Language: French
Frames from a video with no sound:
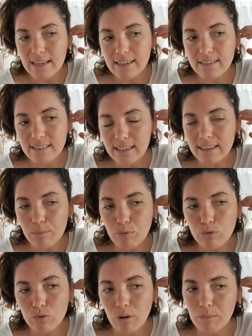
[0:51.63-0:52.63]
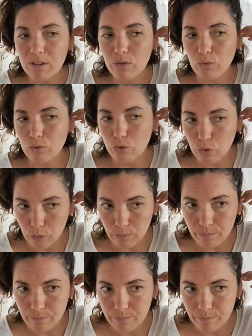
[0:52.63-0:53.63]
Si tu as plutôt en maison 2
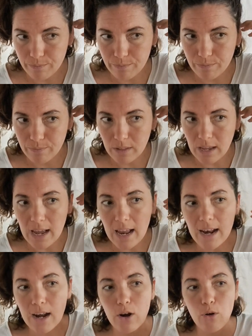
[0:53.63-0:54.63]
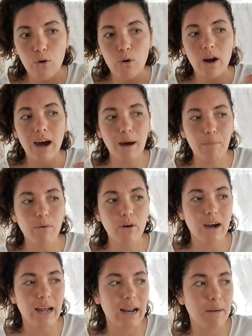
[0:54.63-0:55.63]
le
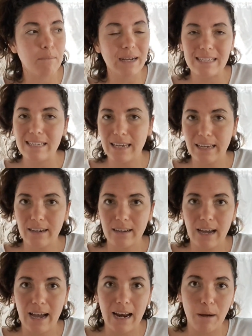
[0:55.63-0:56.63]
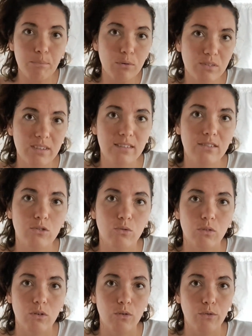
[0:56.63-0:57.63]
rapport à la matière, à la
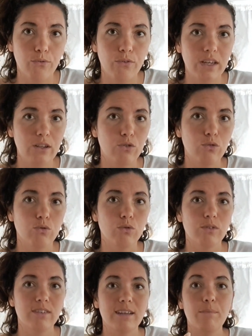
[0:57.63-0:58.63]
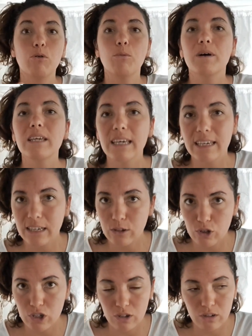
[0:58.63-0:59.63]
possession, au fait de s'approprier
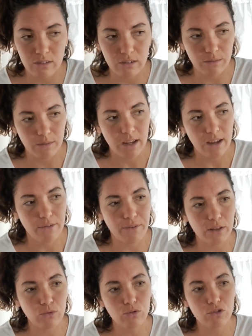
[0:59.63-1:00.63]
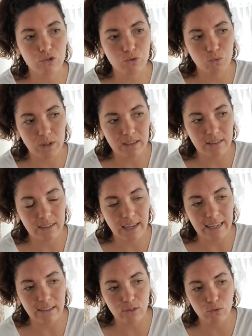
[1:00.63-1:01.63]
quelque chose, va tout de suite
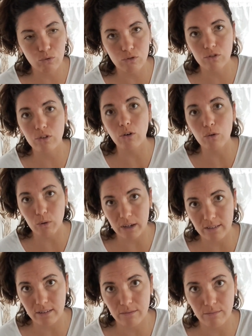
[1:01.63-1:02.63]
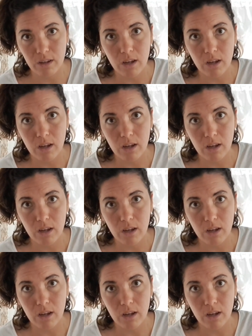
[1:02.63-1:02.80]
être source d'angoisse.